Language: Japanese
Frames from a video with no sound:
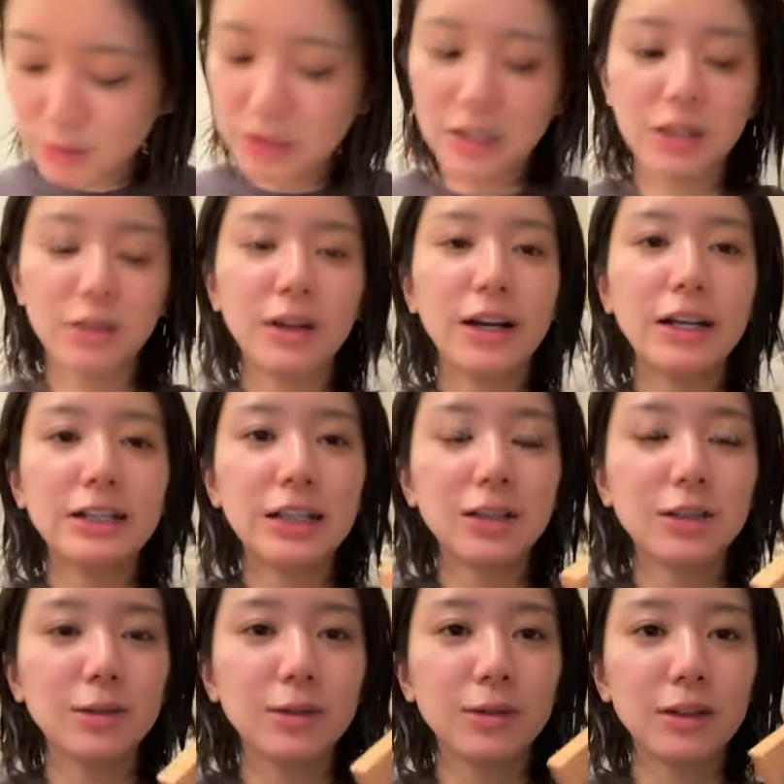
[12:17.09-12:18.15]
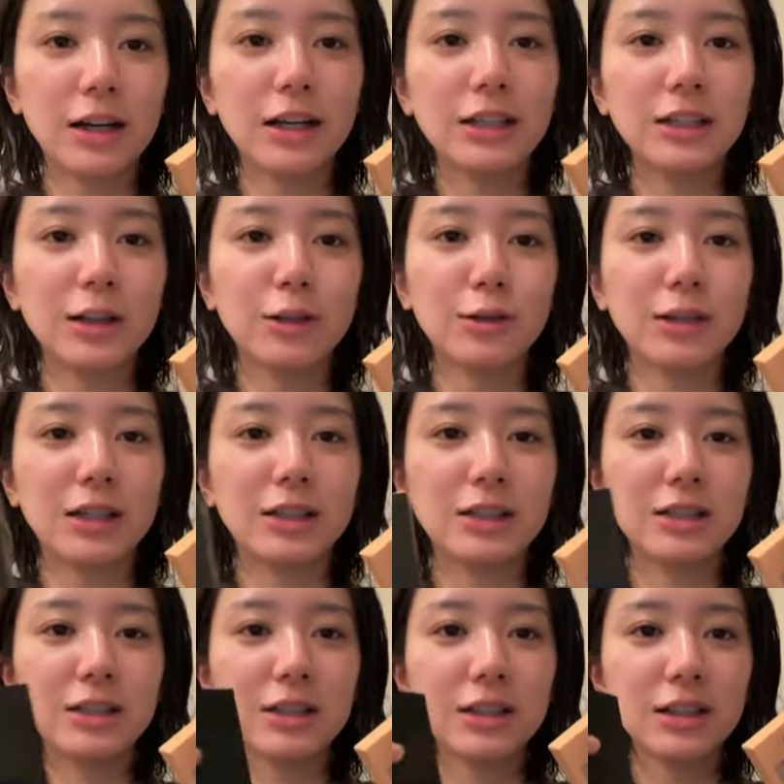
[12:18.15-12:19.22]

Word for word: ちらのアイシャドウアイシャドウたち